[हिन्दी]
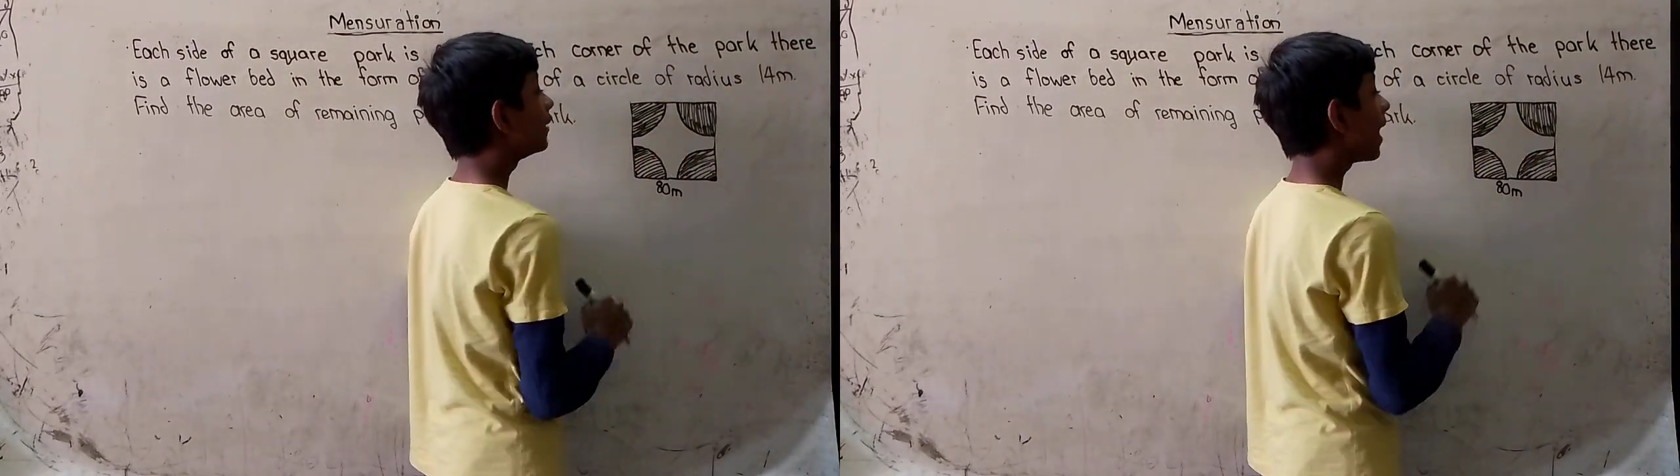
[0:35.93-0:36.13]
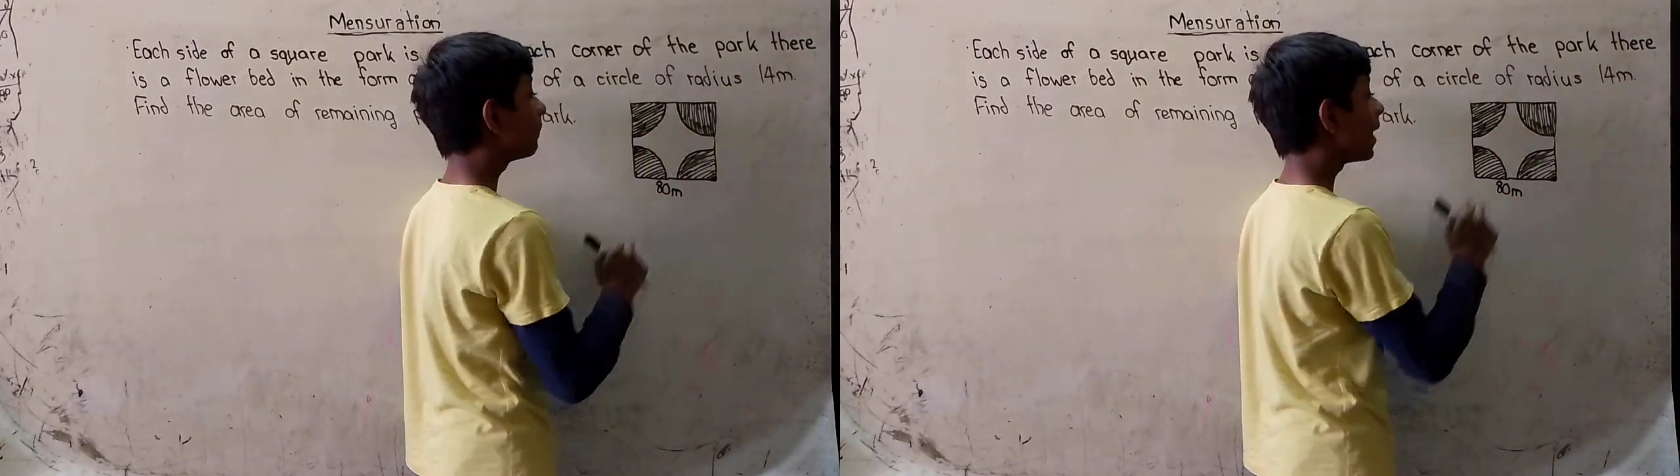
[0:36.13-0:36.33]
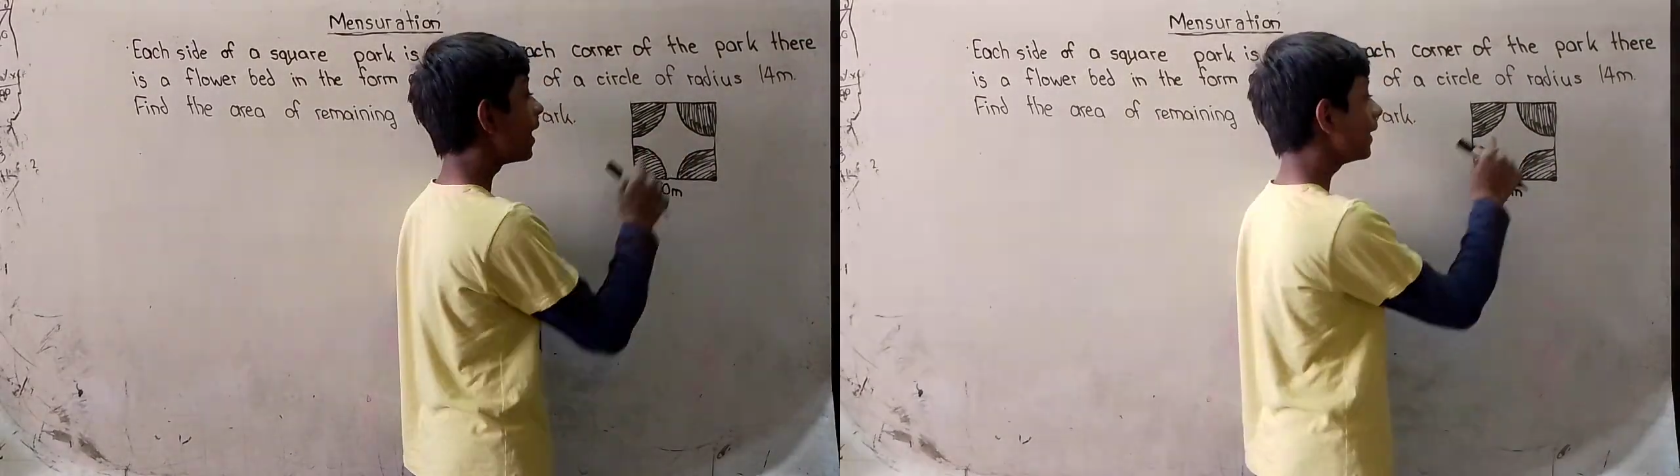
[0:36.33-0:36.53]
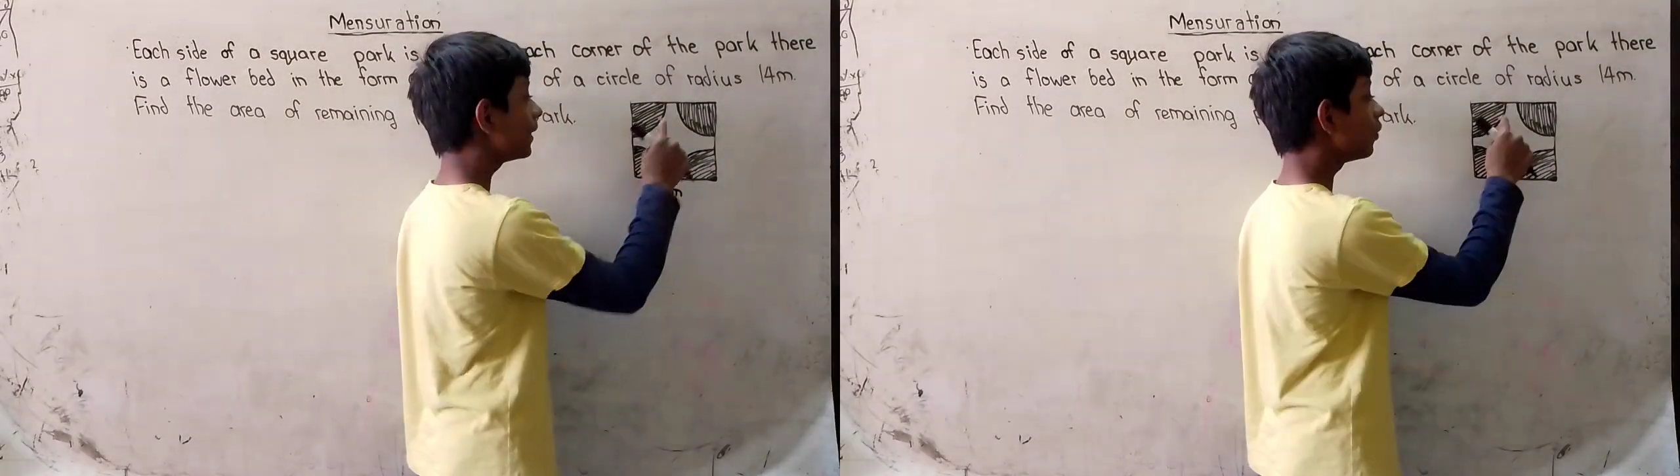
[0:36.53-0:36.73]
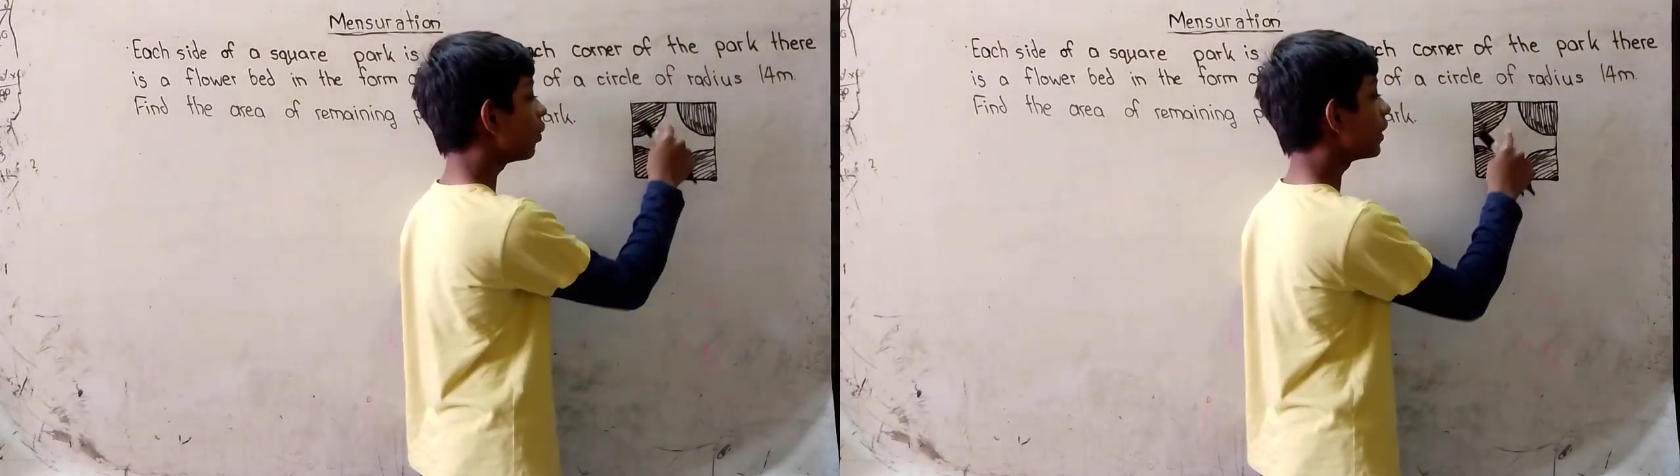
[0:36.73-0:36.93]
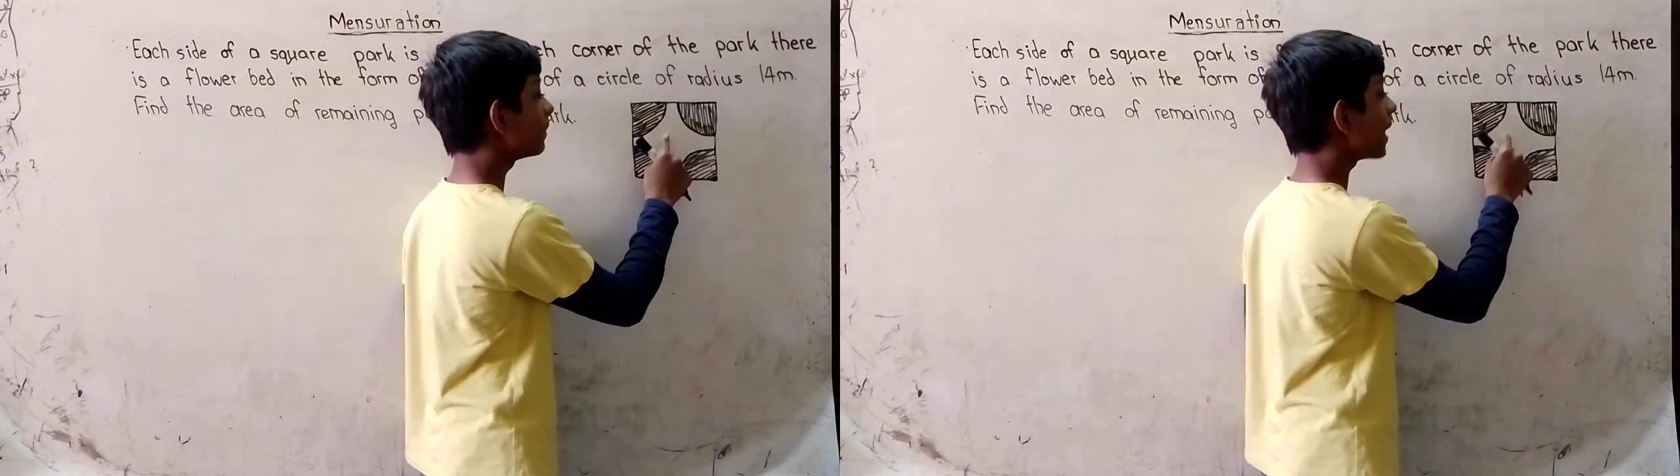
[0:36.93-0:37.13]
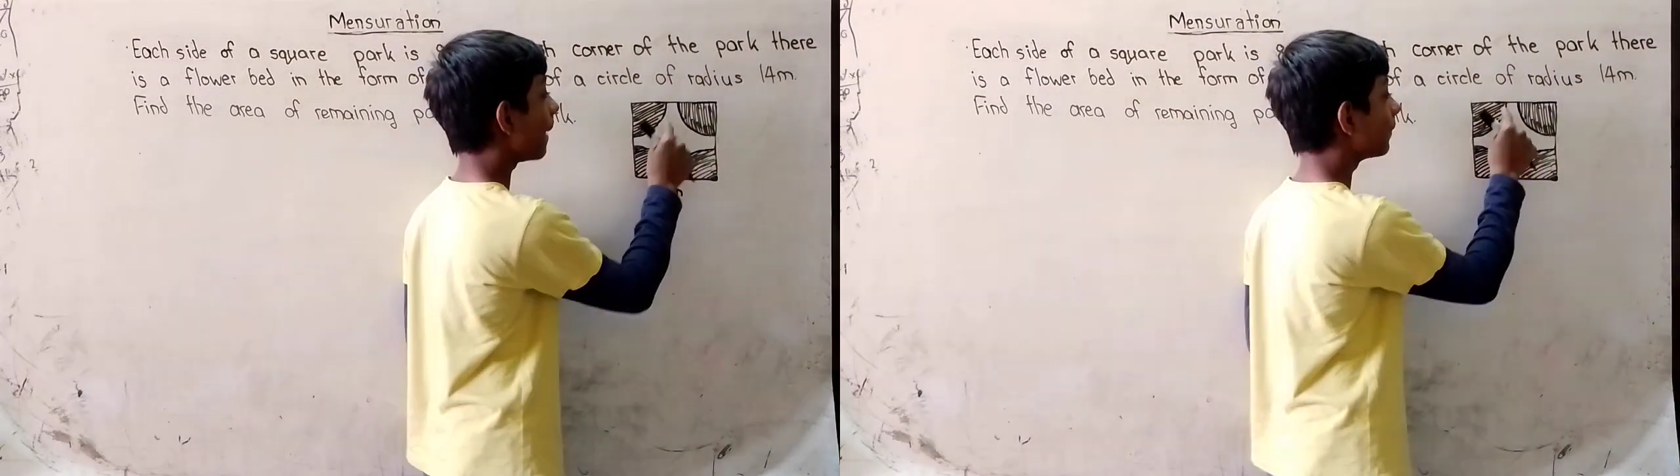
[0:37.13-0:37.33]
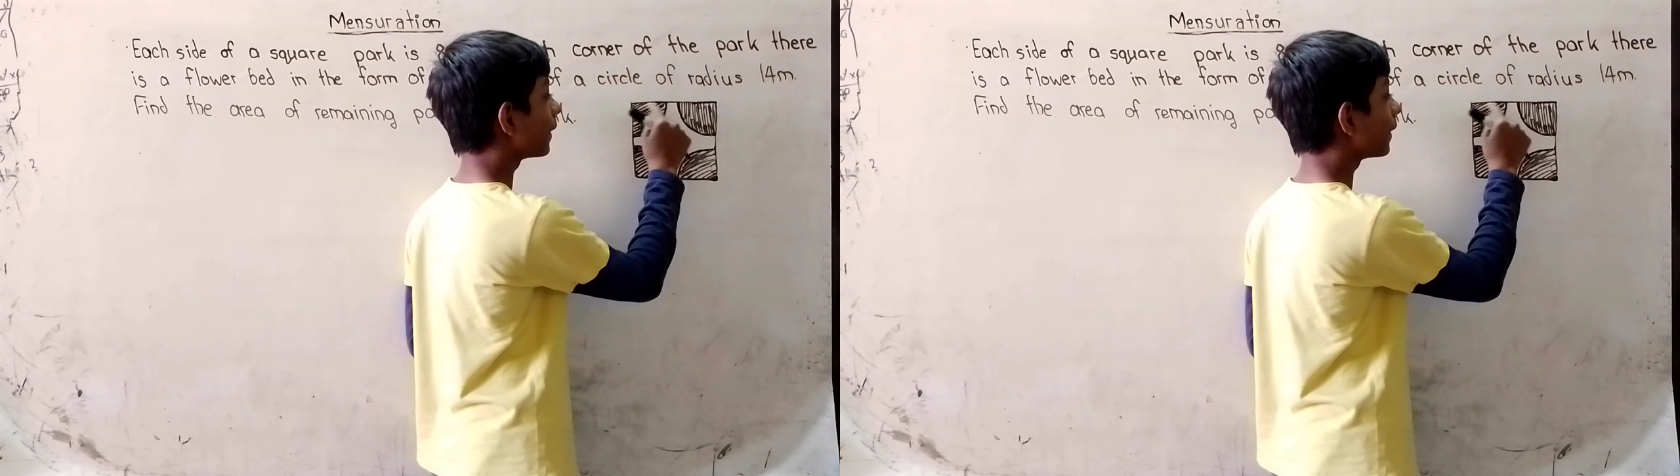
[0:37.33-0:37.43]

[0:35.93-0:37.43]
अब यहाँ पे हर एक कोने पे यहाँ